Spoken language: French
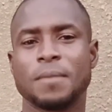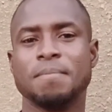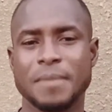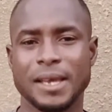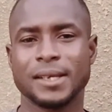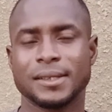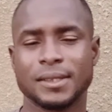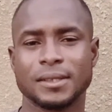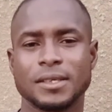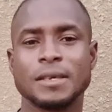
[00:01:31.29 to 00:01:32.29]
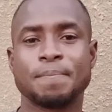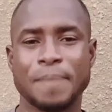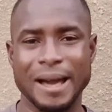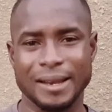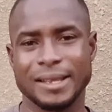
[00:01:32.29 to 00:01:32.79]
mais il
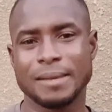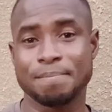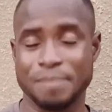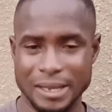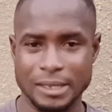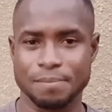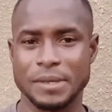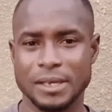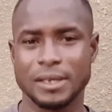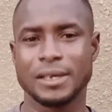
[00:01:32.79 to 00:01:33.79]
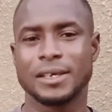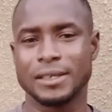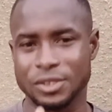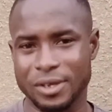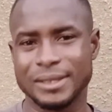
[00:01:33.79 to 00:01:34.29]
parlait bel et bien
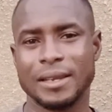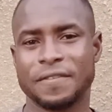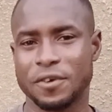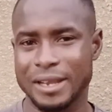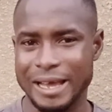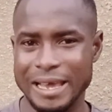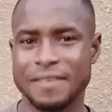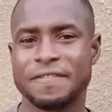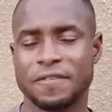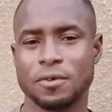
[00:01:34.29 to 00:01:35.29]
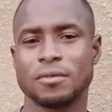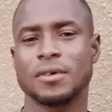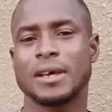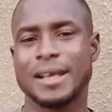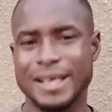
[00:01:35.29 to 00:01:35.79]
d'un téléphone iPhone
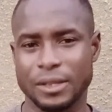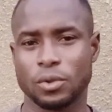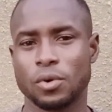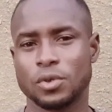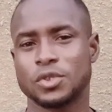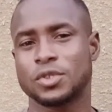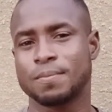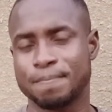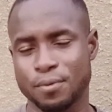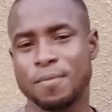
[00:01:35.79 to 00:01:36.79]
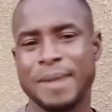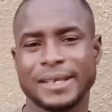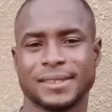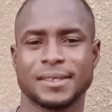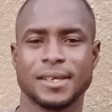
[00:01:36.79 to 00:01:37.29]
14 Pro
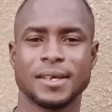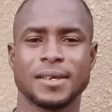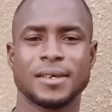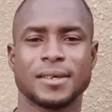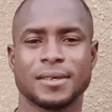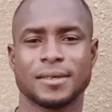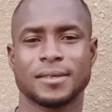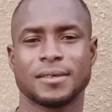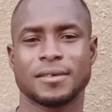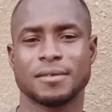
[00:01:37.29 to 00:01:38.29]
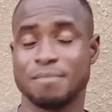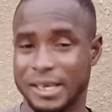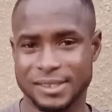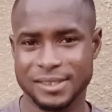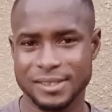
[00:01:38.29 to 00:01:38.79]
Max.
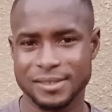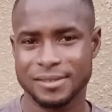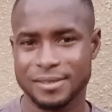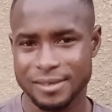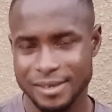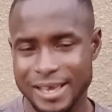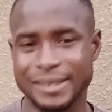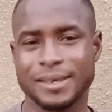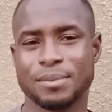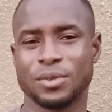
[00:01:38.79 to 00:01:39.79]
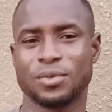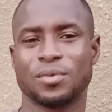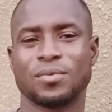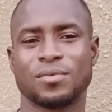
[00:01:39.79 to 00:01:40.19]
Merci et à très bientôt.